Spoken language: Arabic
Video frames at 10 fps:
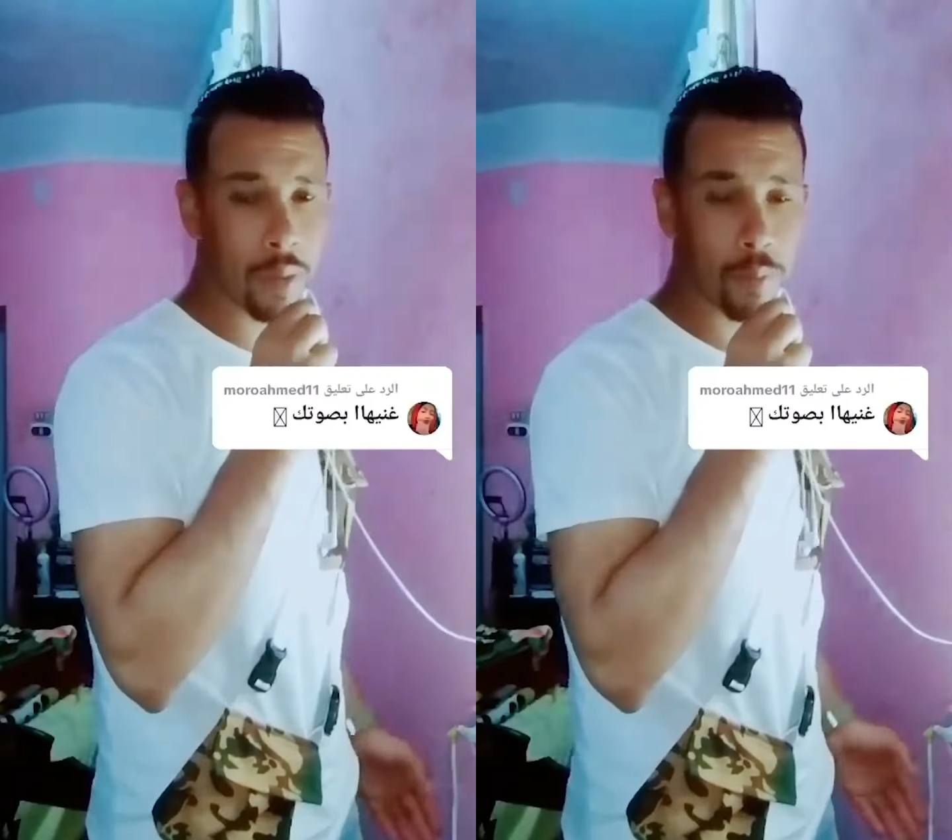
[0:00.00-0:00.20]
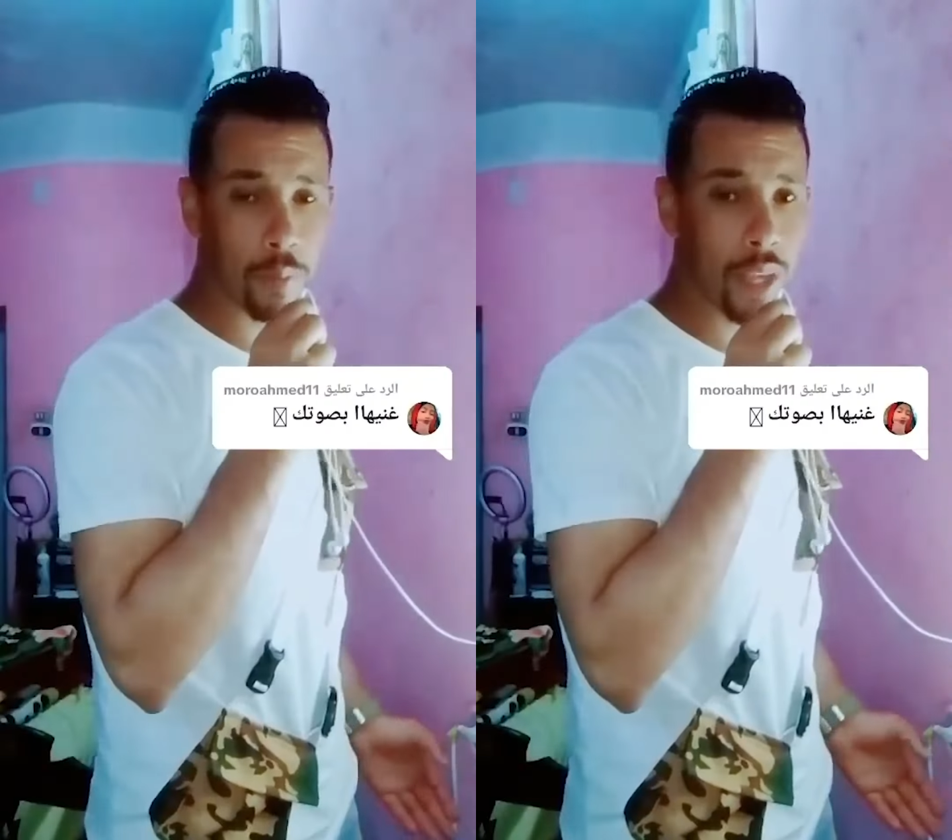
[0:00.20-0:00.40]

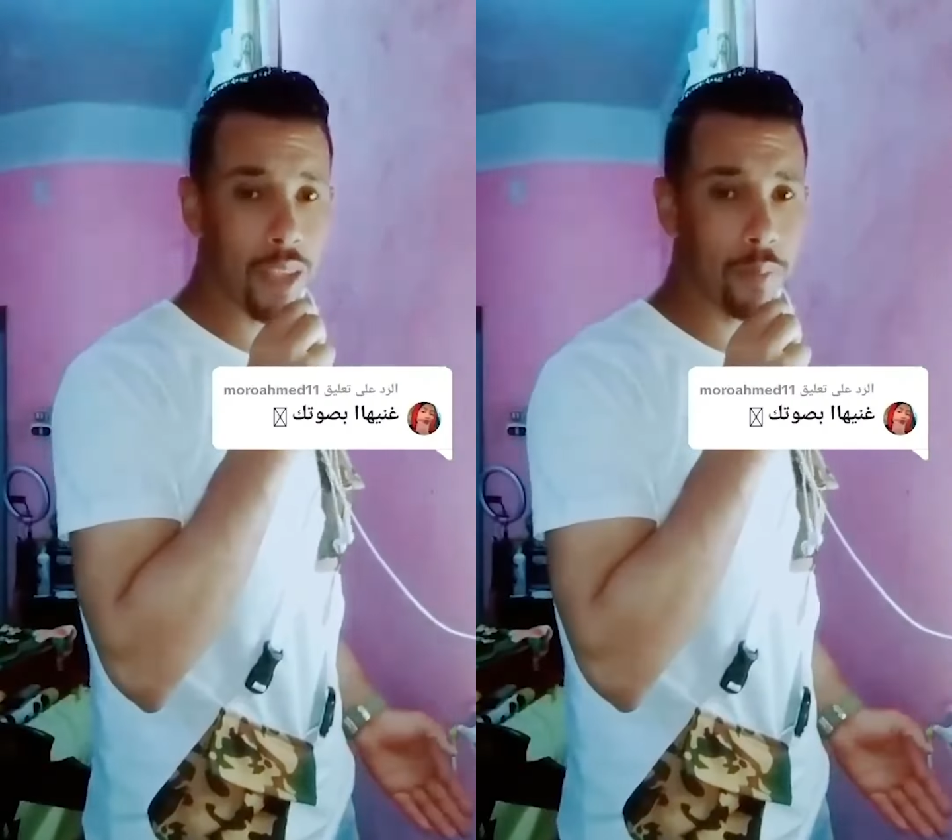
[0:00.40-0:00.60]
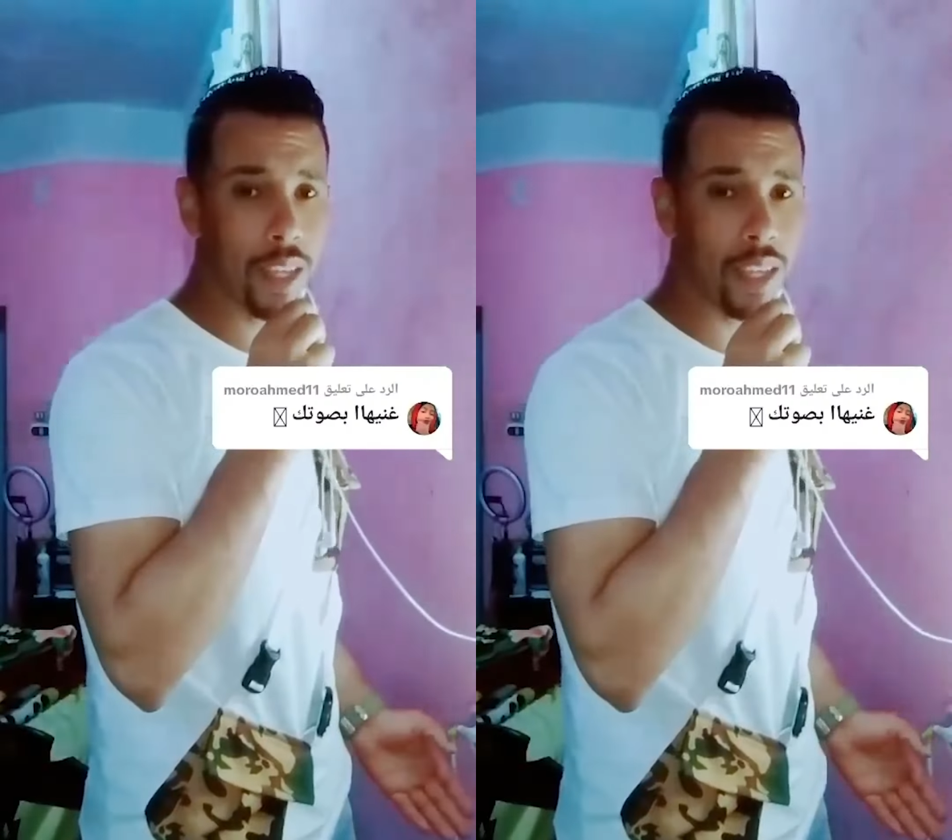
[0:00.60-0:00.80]

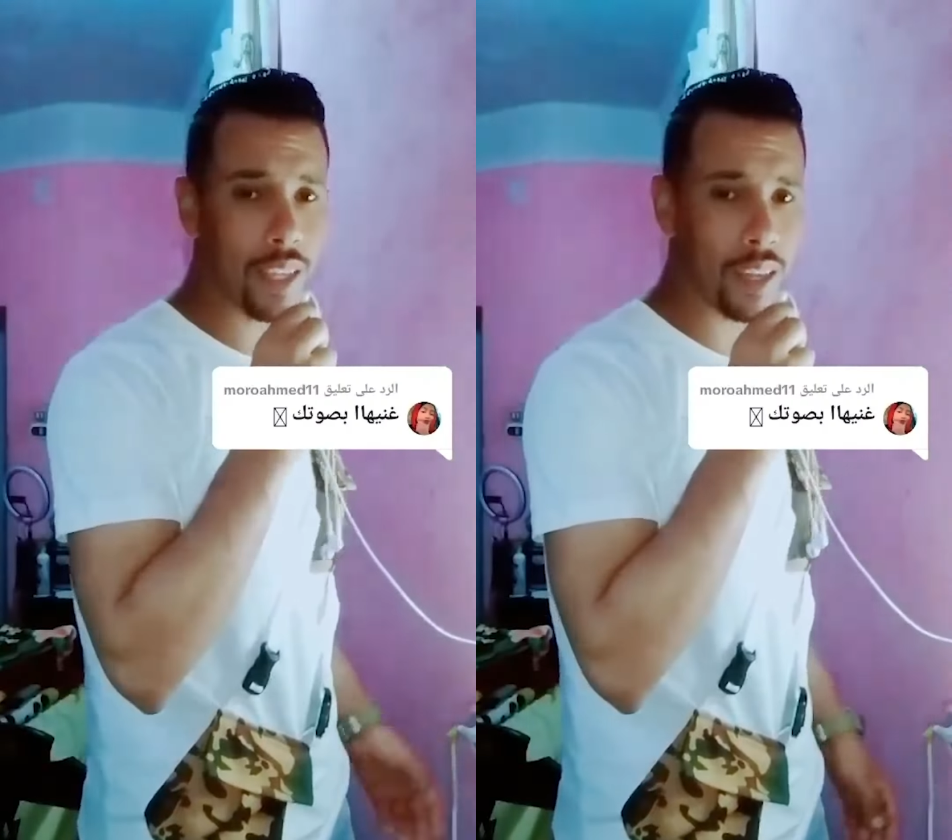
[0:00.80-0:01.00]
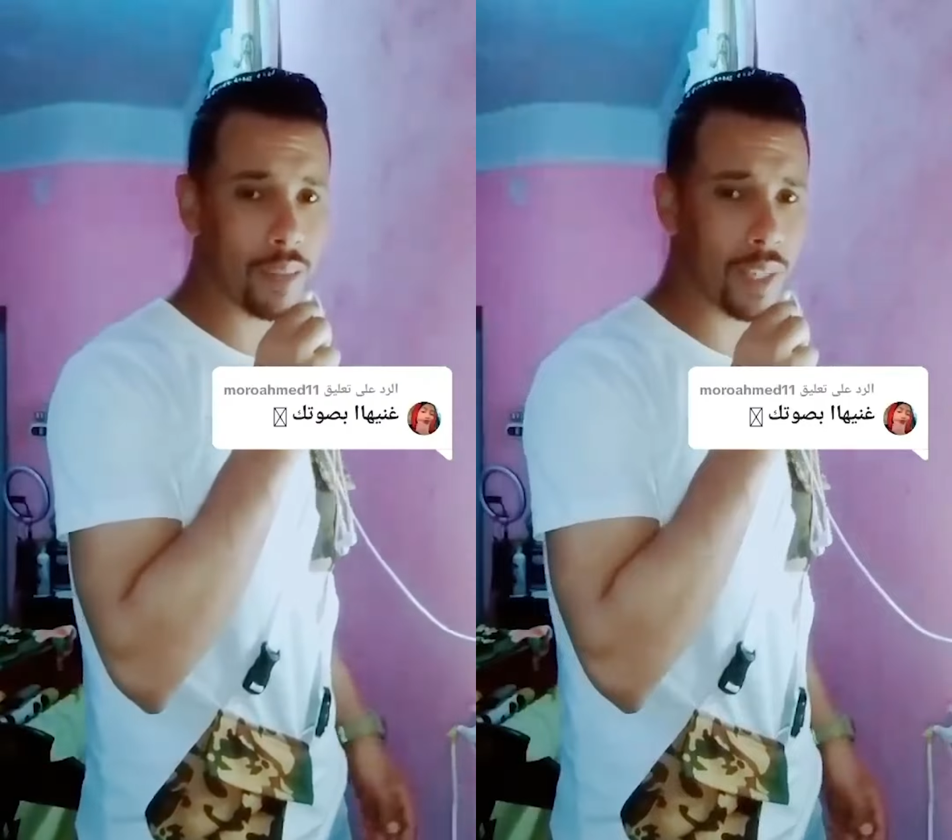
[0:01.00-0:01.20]
بيبي
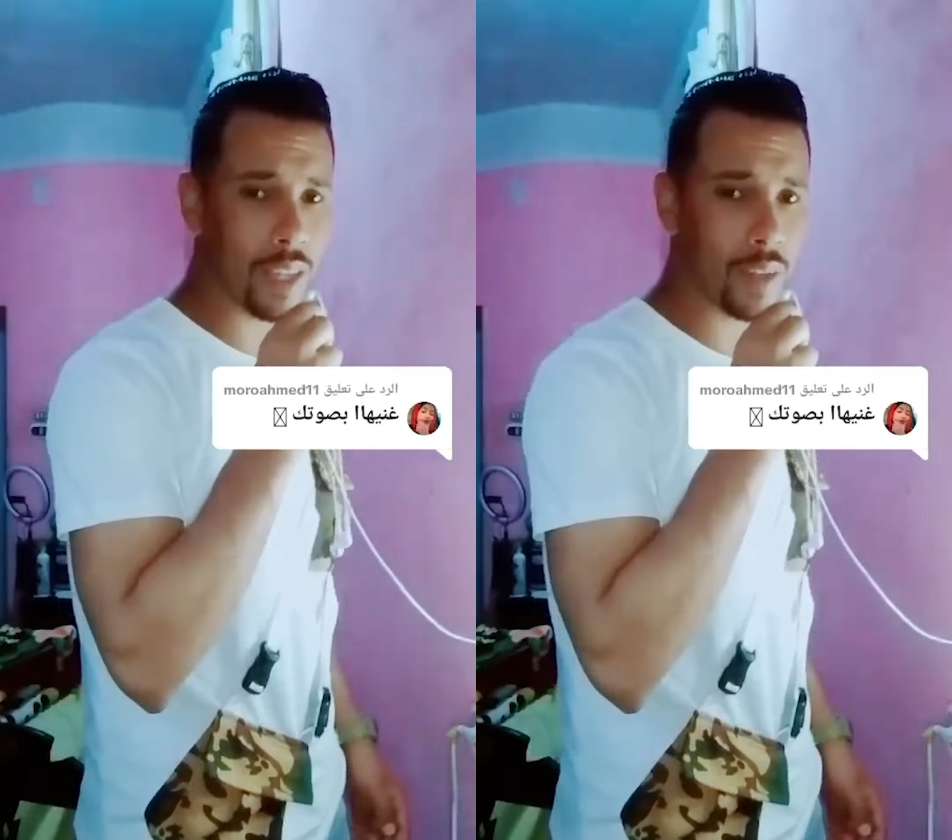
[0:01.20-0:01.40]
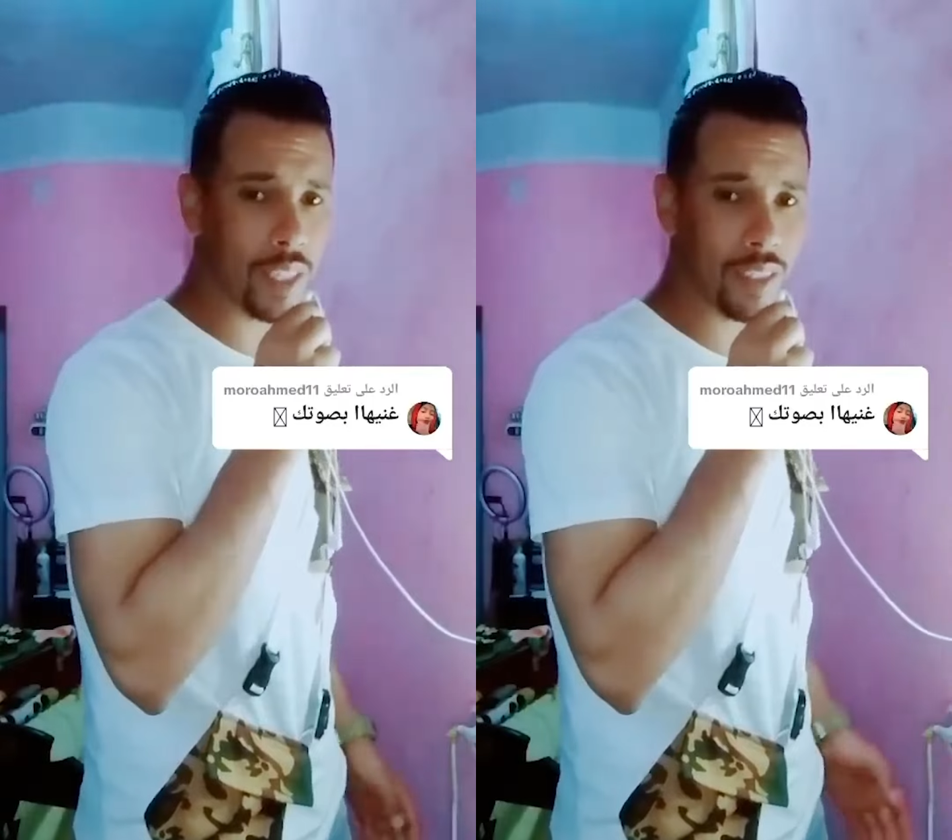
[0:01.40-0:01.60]
كام
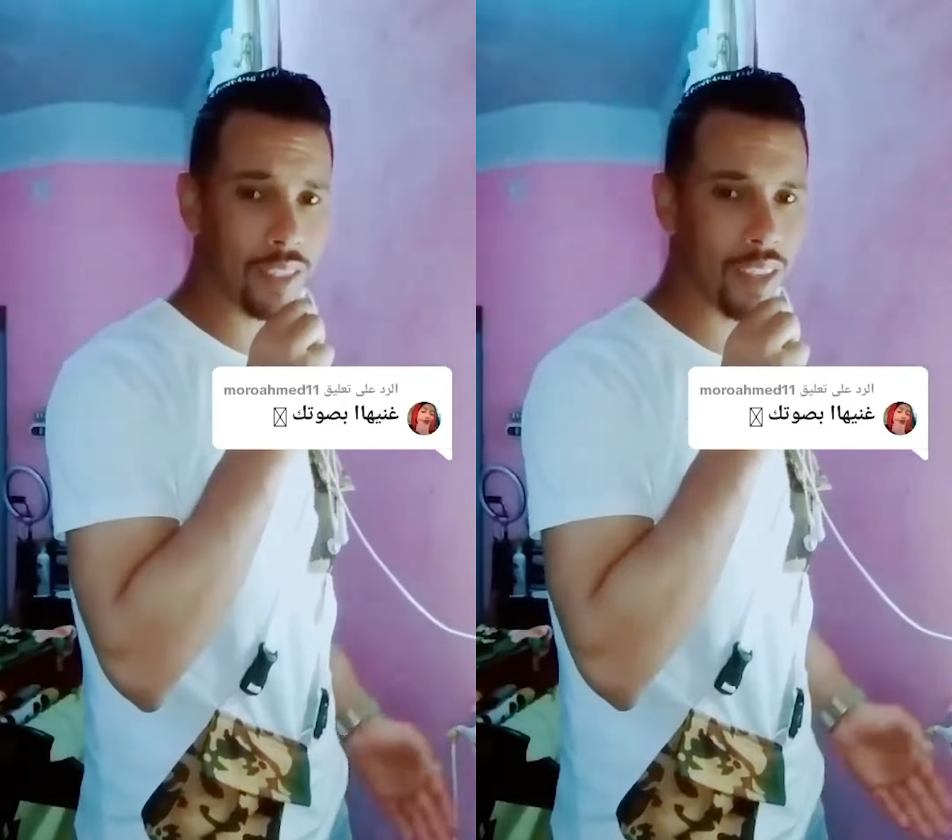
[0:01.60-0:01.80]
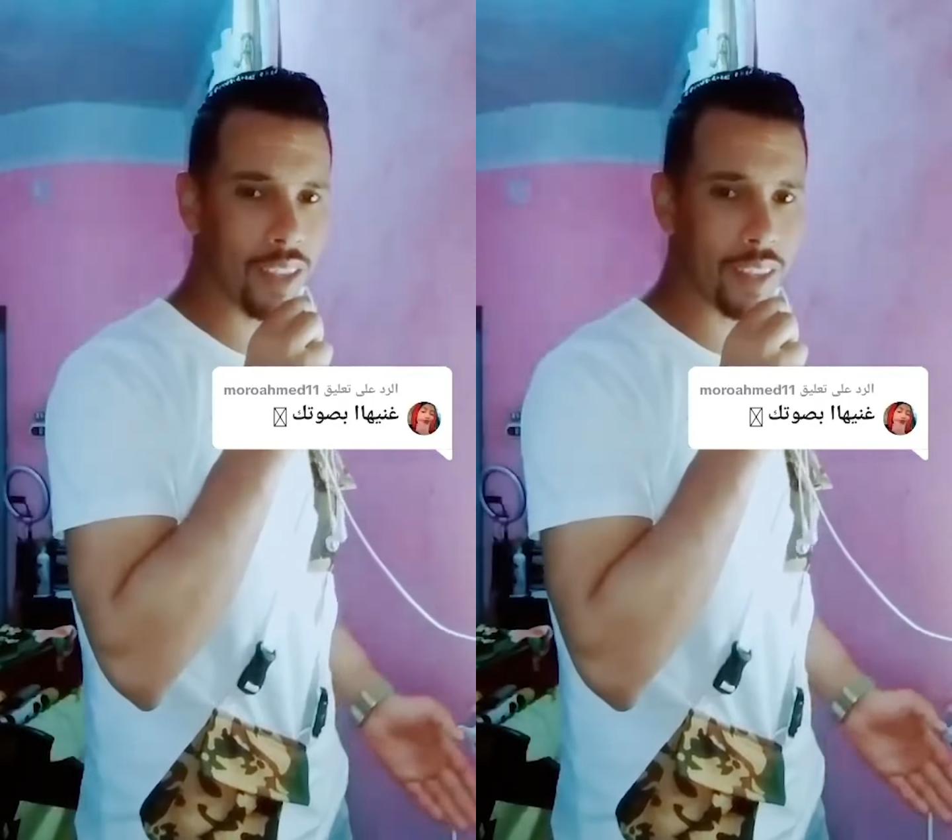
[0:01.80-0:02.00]
داون
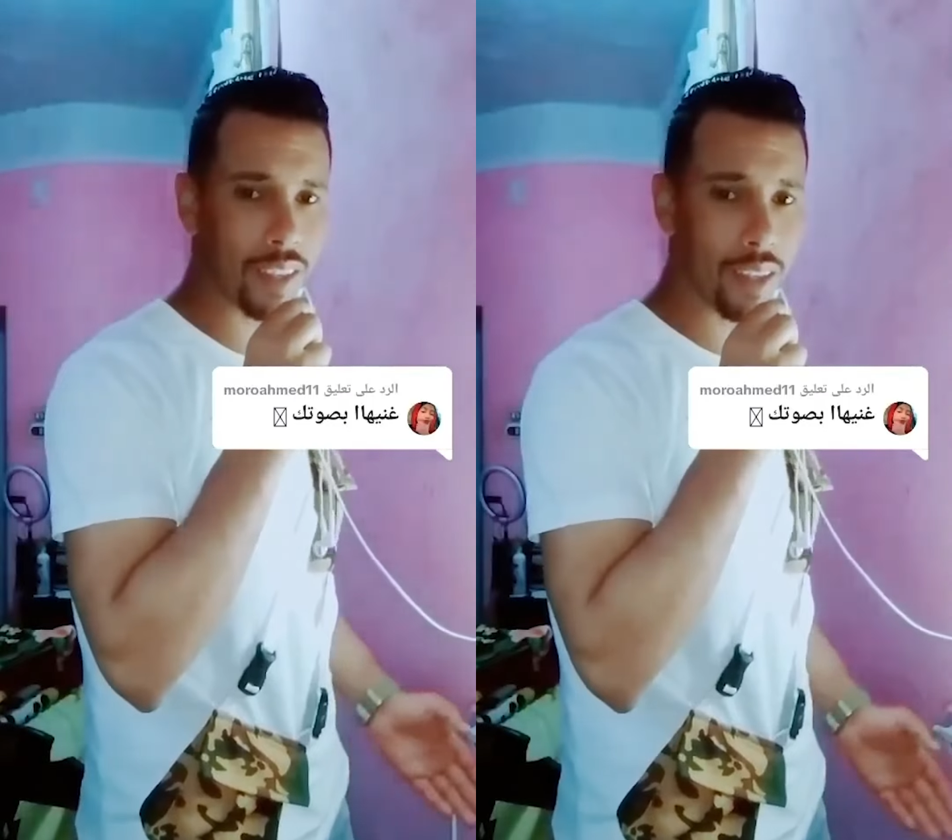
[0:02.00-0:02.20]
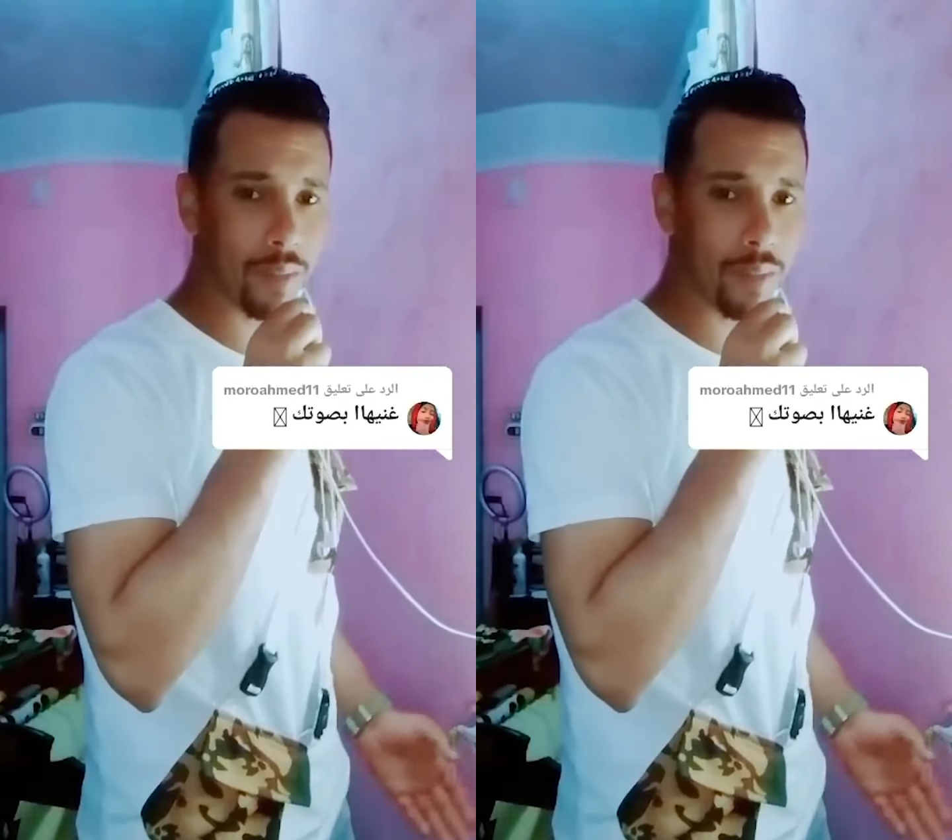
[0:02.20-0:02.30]
كام